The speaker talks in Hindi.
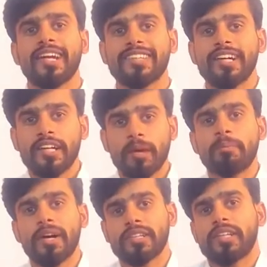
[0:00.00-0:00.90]
देन हम
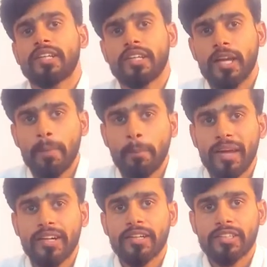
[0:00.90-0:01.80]
बात करेंगे
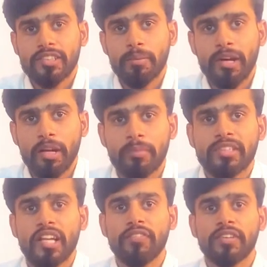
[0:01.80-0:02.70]
मेरिट लिस्ट के बारे में
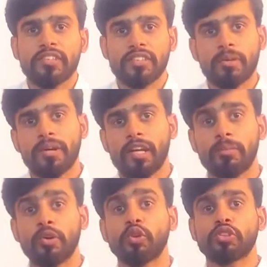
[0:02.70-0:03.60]
सेल्फ लिस्ट के बारे
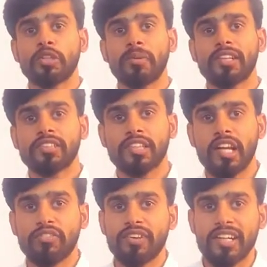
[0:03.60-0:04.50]
में और उसके बाद
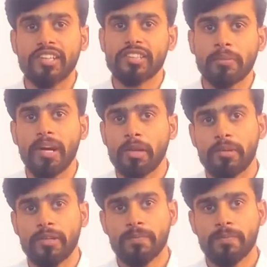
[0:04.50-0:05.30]
सेल्फ फाइनेंस के बारे में